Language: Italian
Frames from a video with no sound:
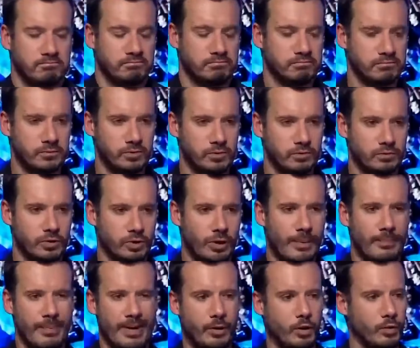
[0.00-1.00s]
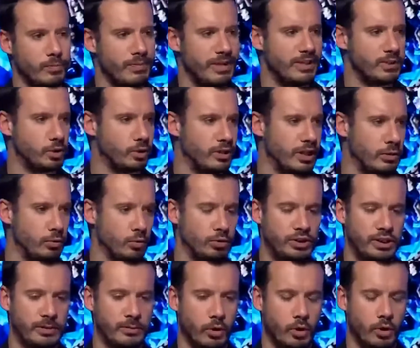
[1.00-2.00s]
mm, non ha mai commesso
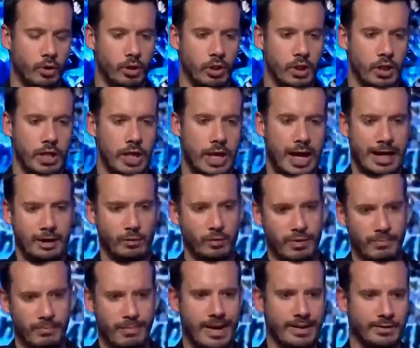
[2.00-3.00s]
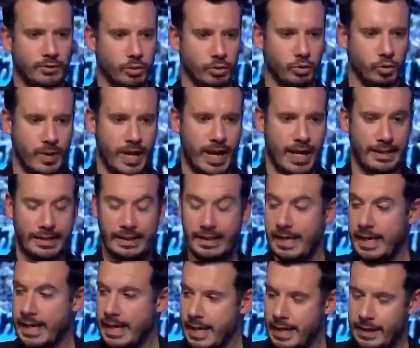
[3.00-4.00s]
nell'ultimo anno e mezzo, due anni.